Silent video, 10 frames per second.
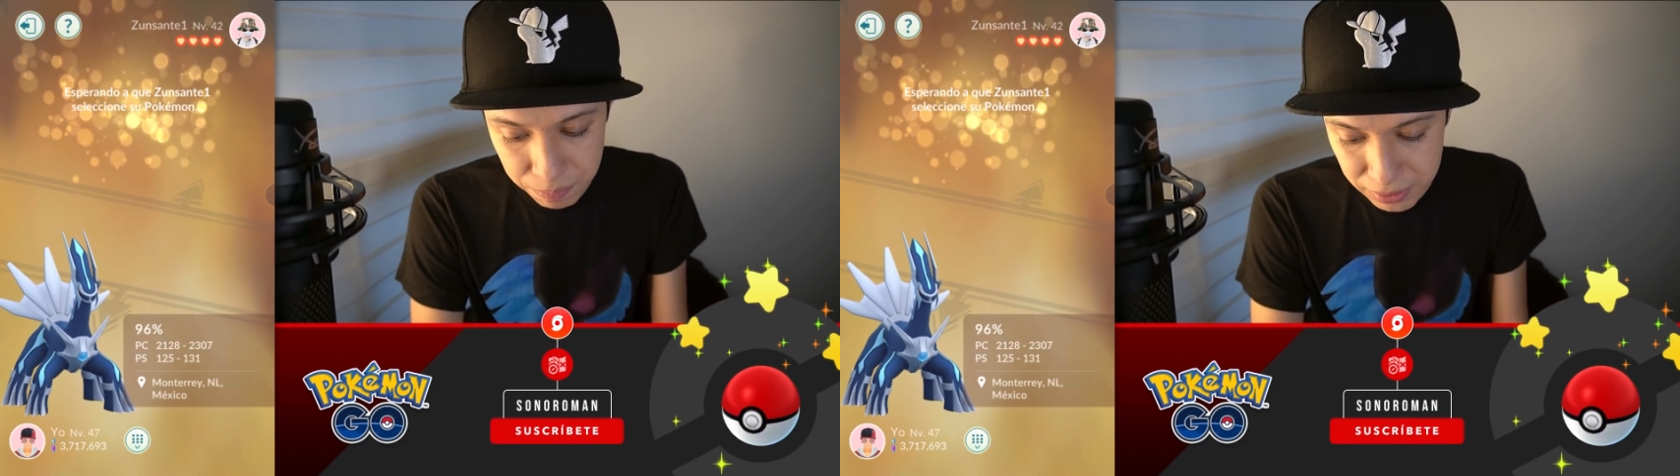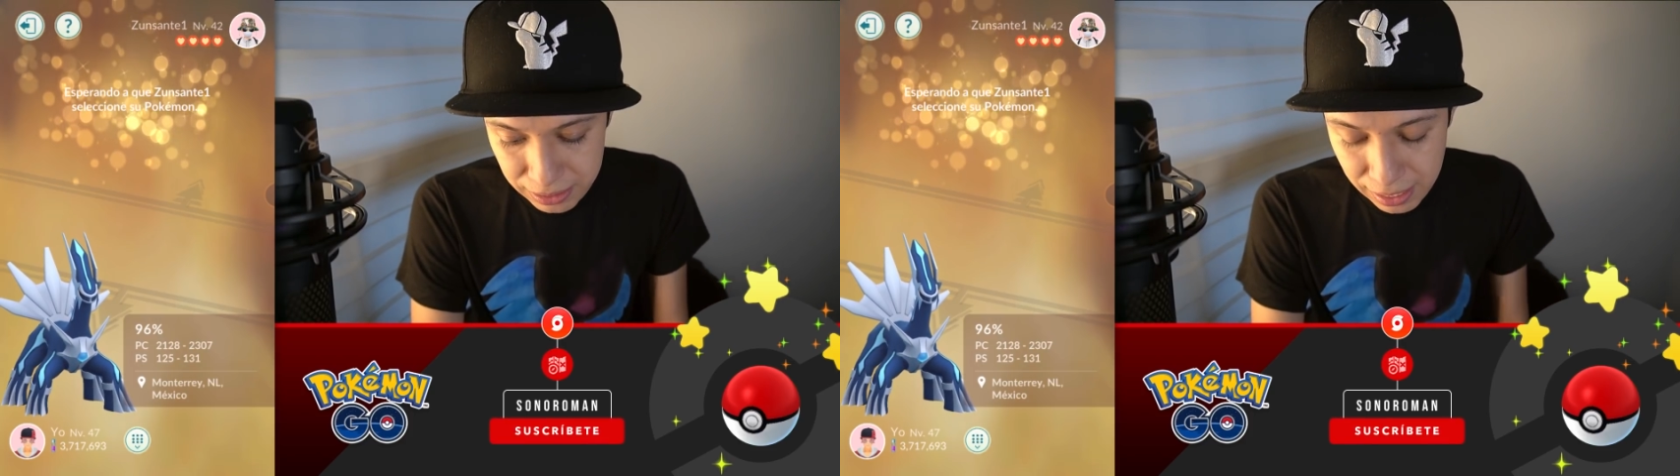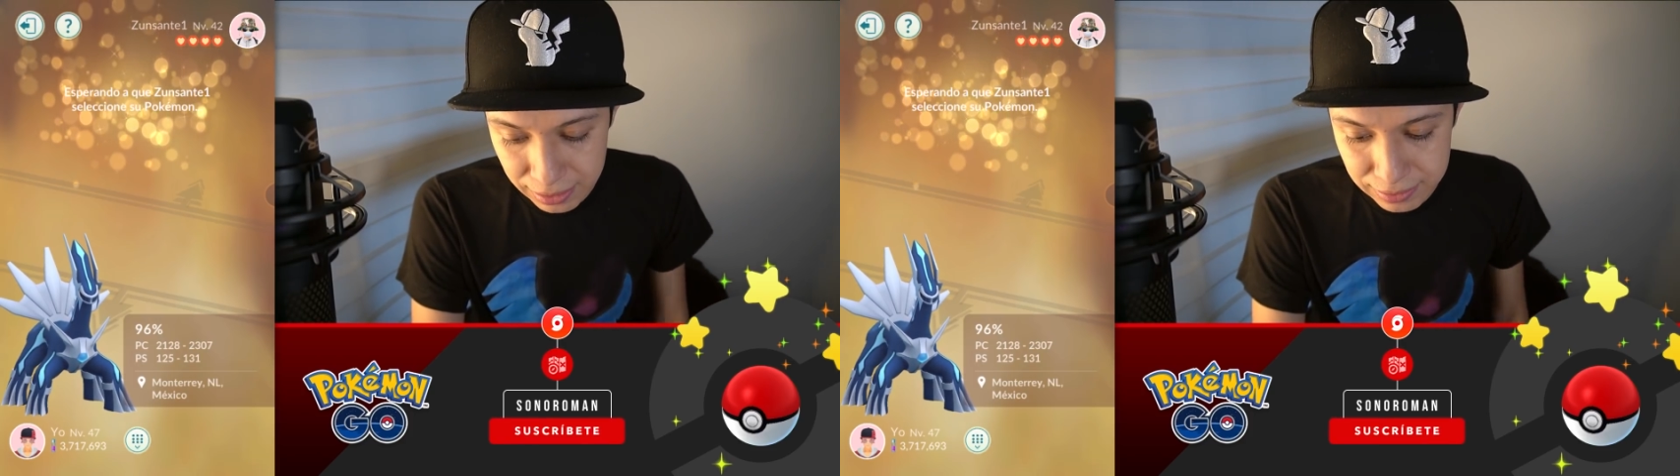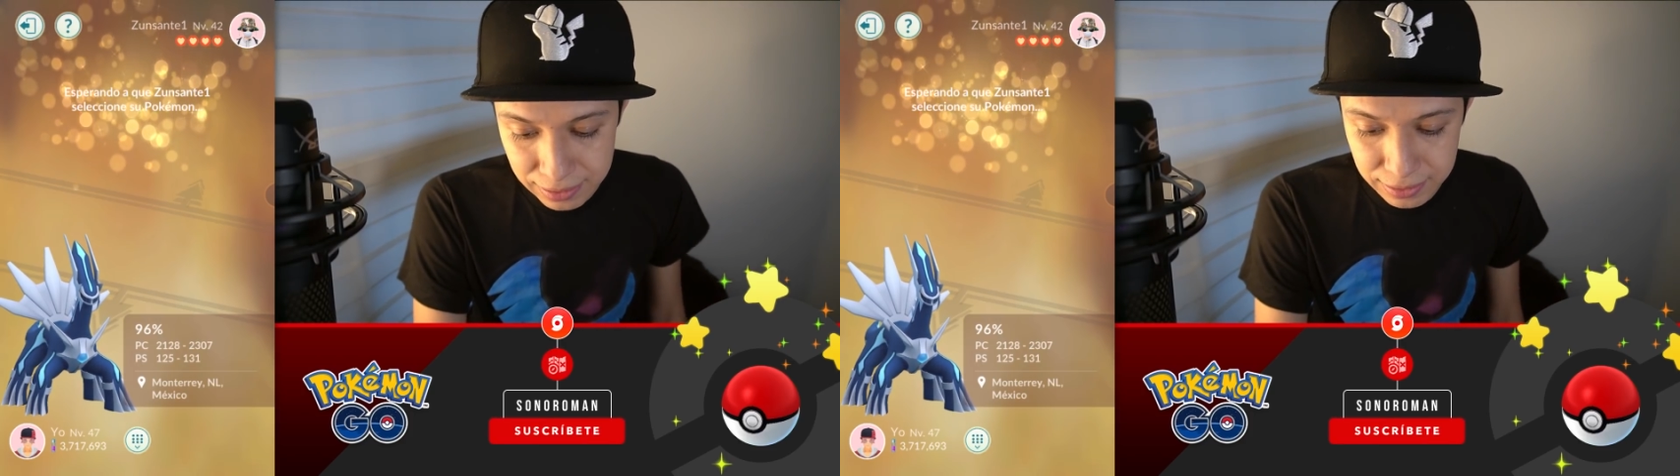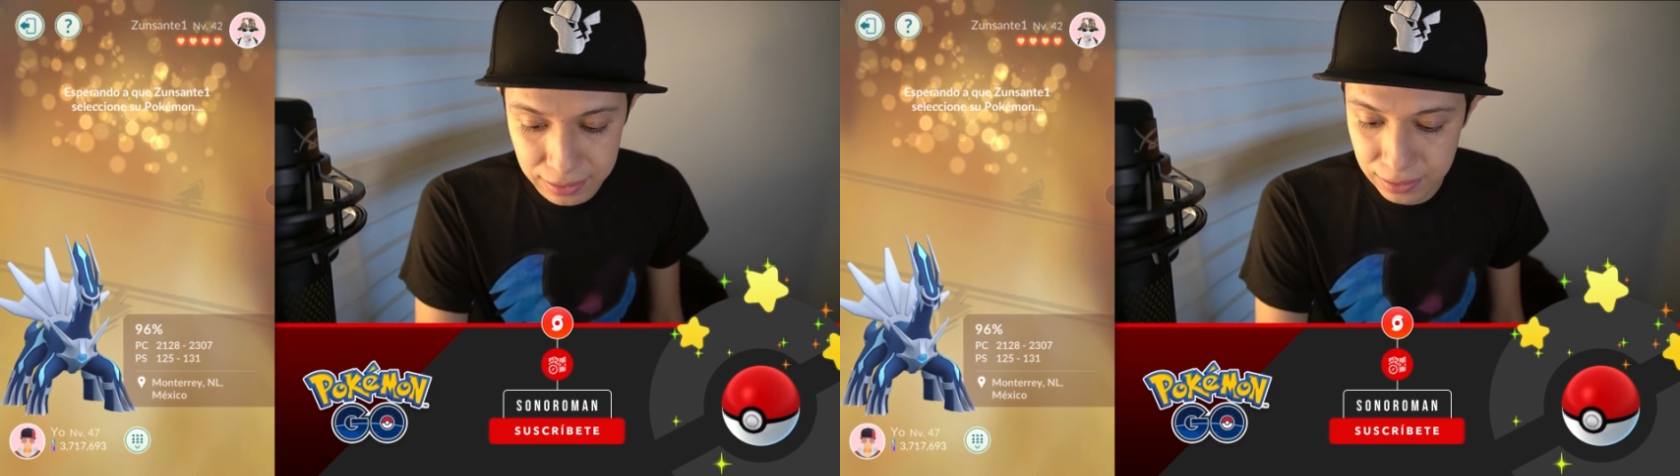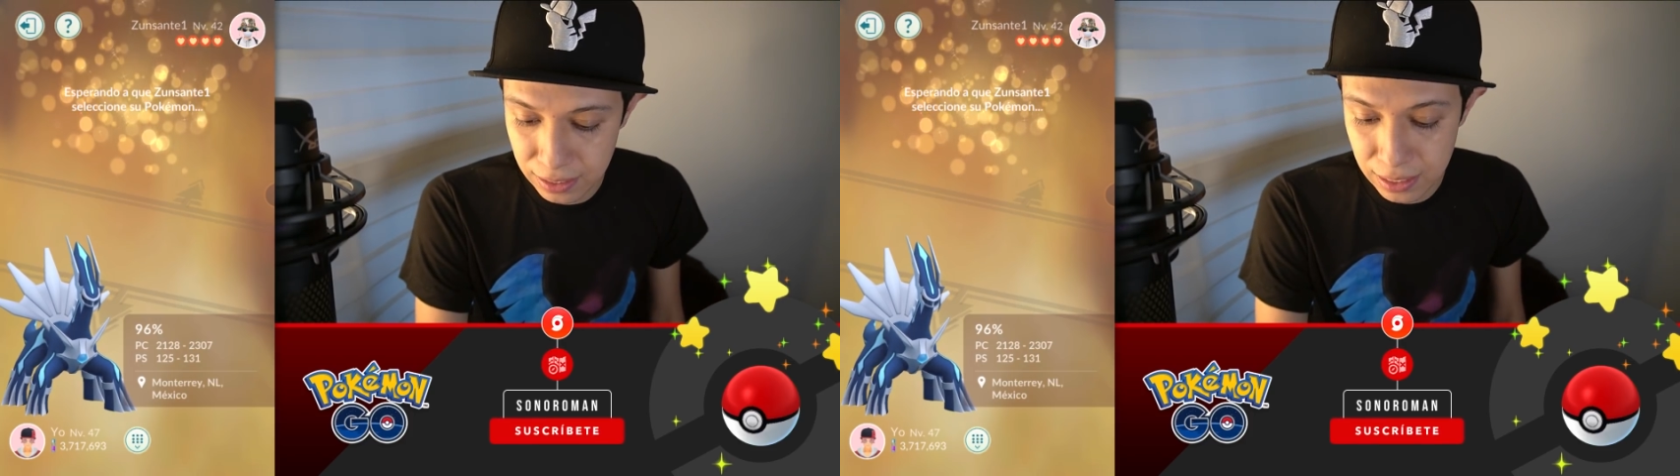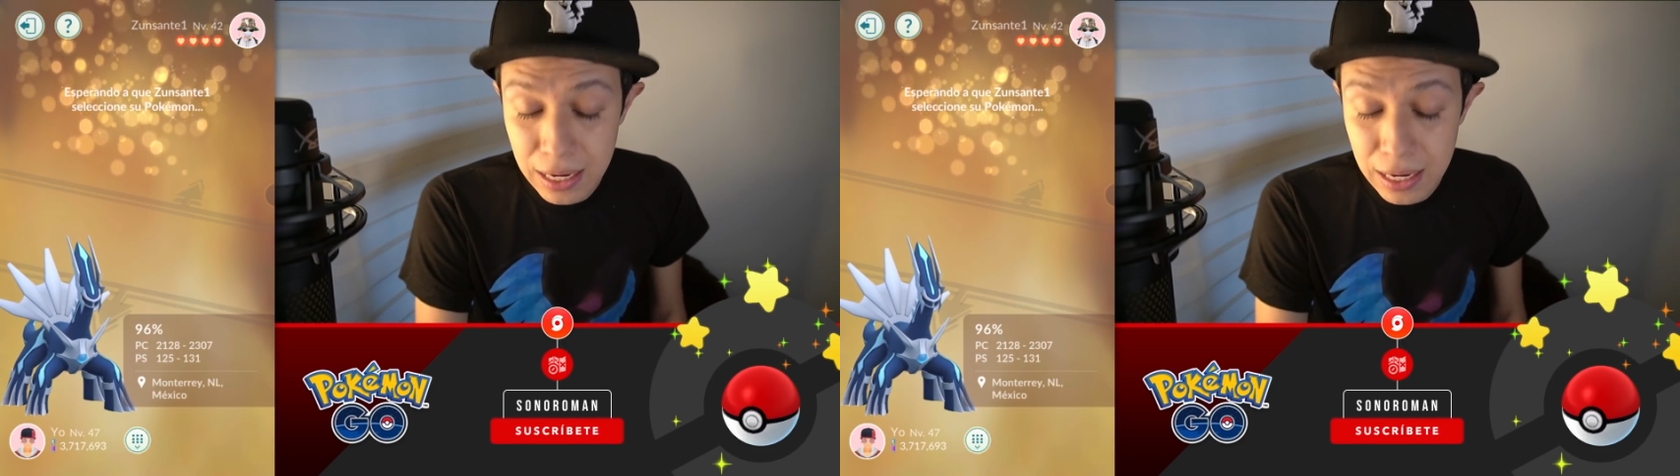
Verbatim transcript: a pasarle este a Santi.